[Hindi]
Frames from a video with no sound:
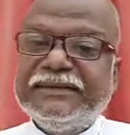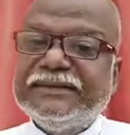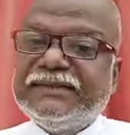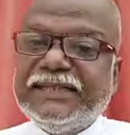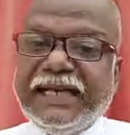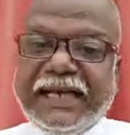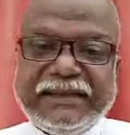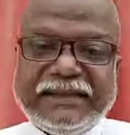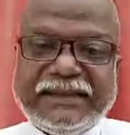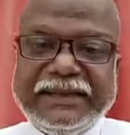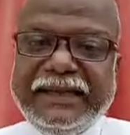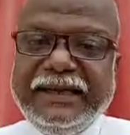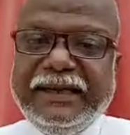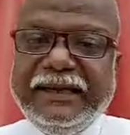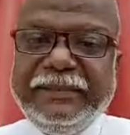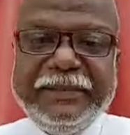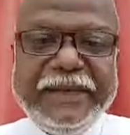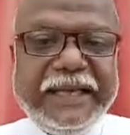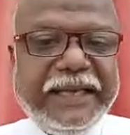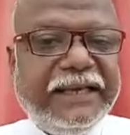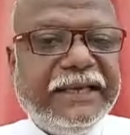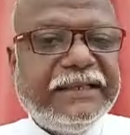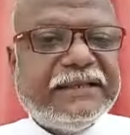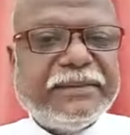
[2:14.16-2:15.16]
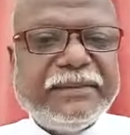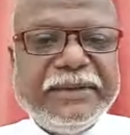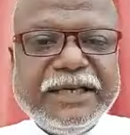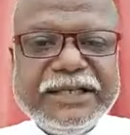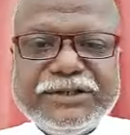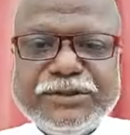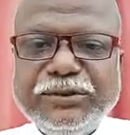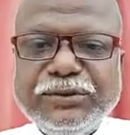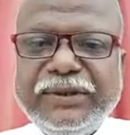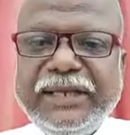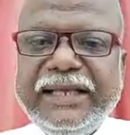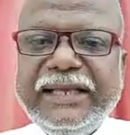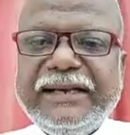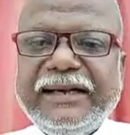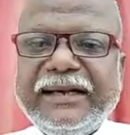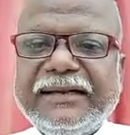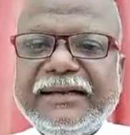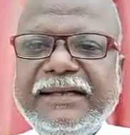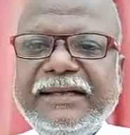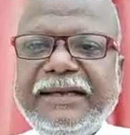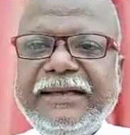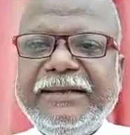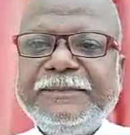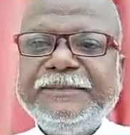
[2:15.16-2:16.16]
जाते हैं मेहनत मजदूरी
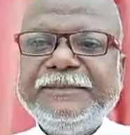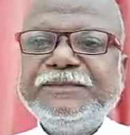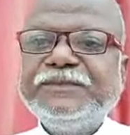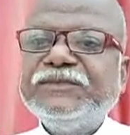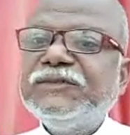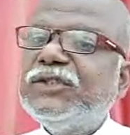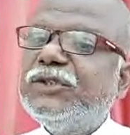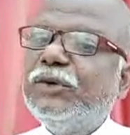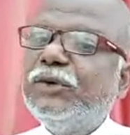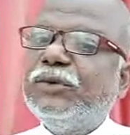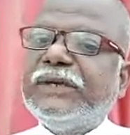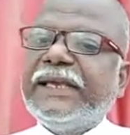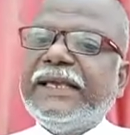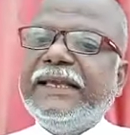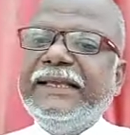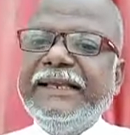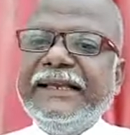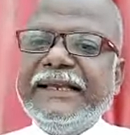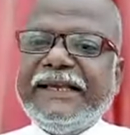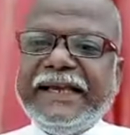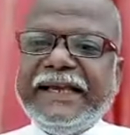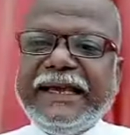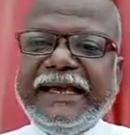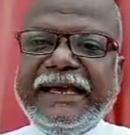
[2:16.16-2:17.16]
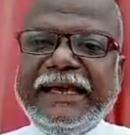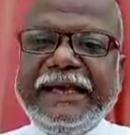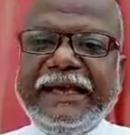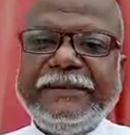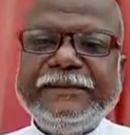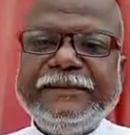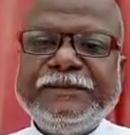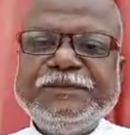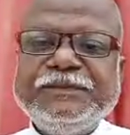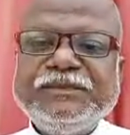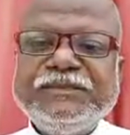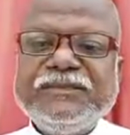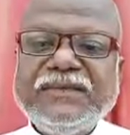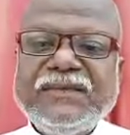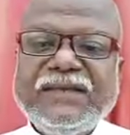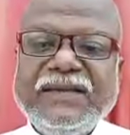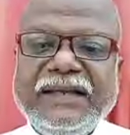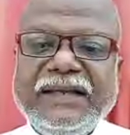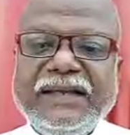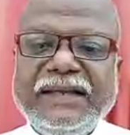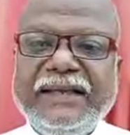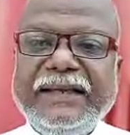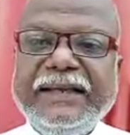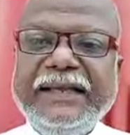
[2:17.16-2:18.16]
करने क्योंकि इनके
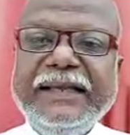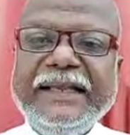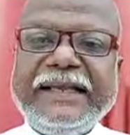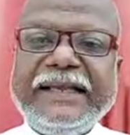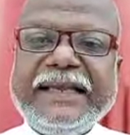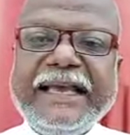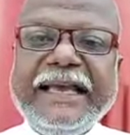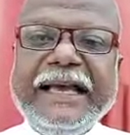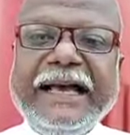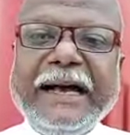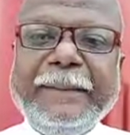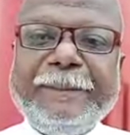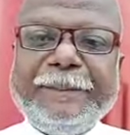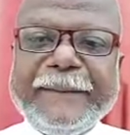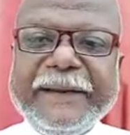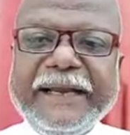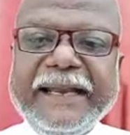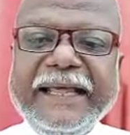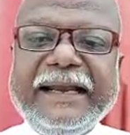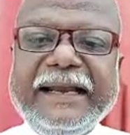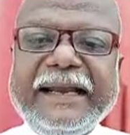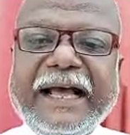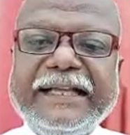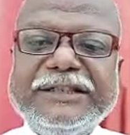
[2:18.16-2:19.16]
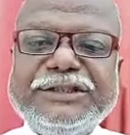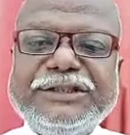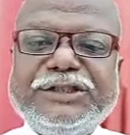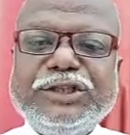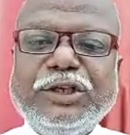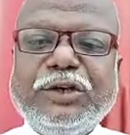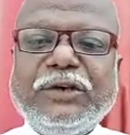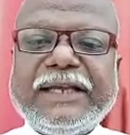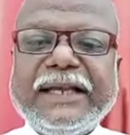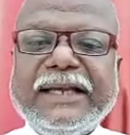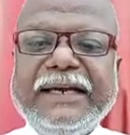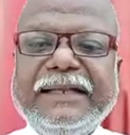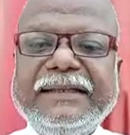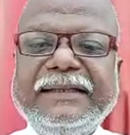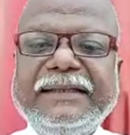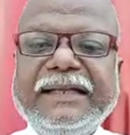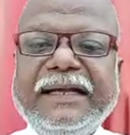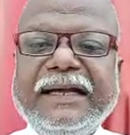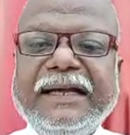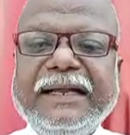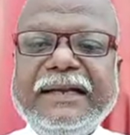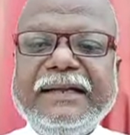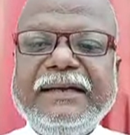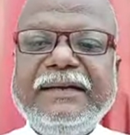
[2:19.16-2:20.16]
इनके अपने राज्यों के
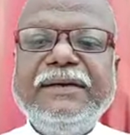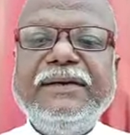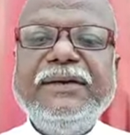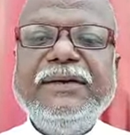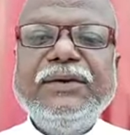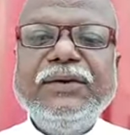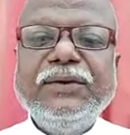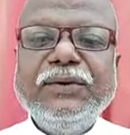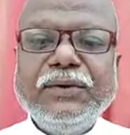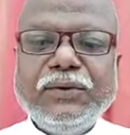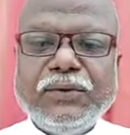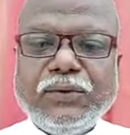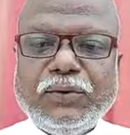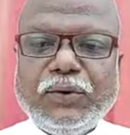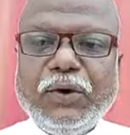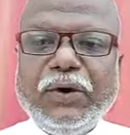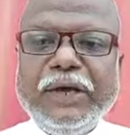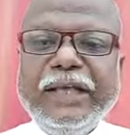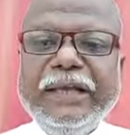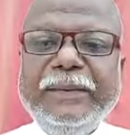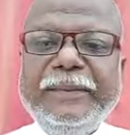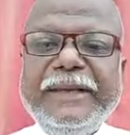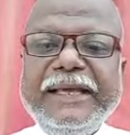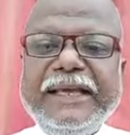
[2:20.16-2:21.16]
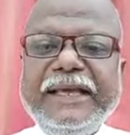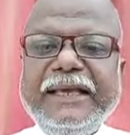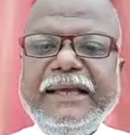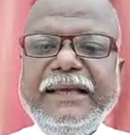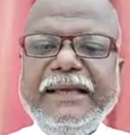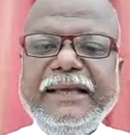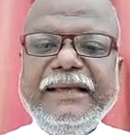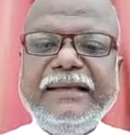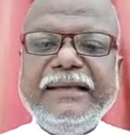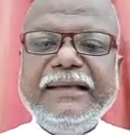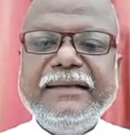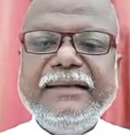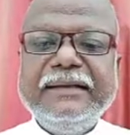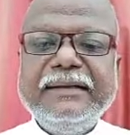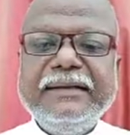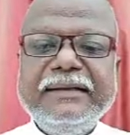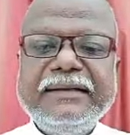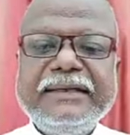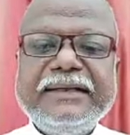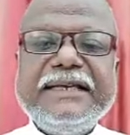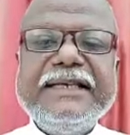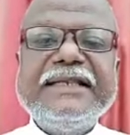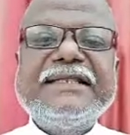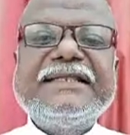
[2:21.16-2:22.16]
अंदर कोई भी
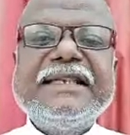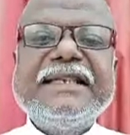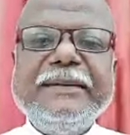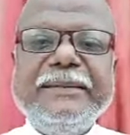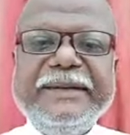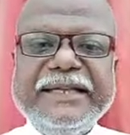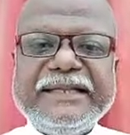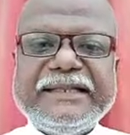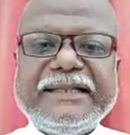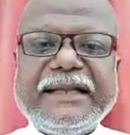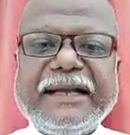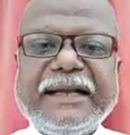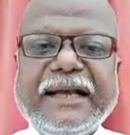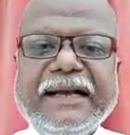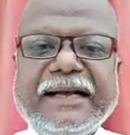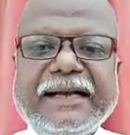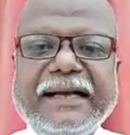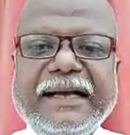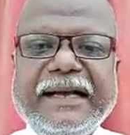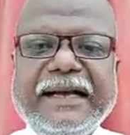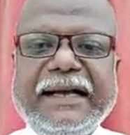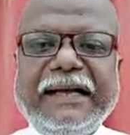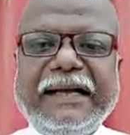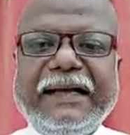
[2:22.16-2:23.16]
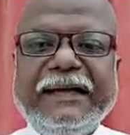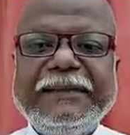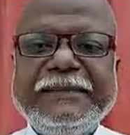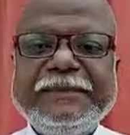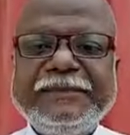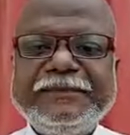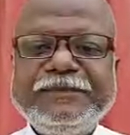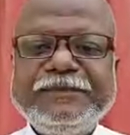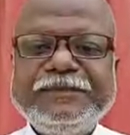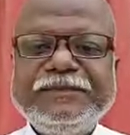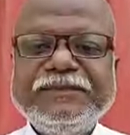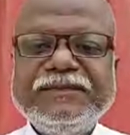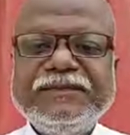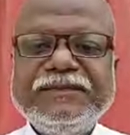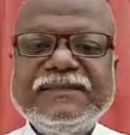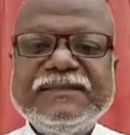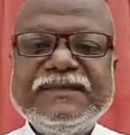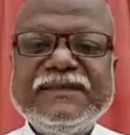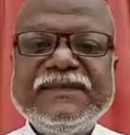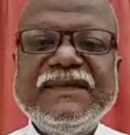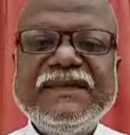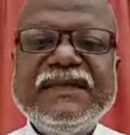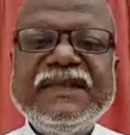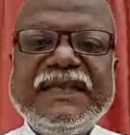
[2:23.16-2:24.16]
किसी भी तरह का
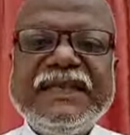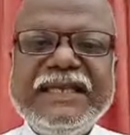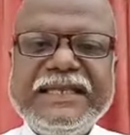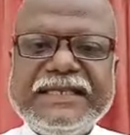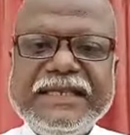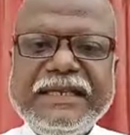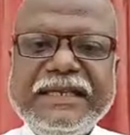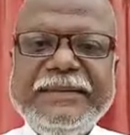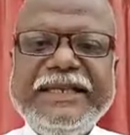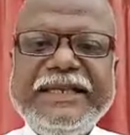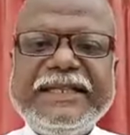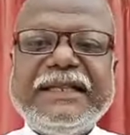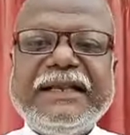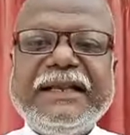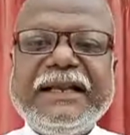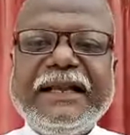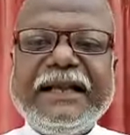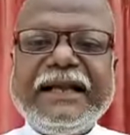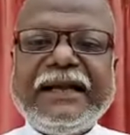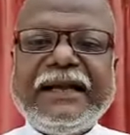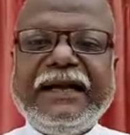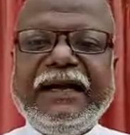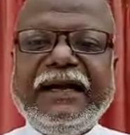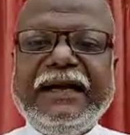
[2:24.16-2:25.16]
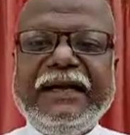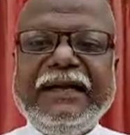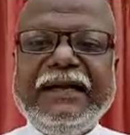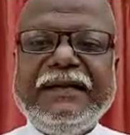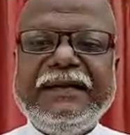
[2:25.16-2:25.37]
किसी भी तरह का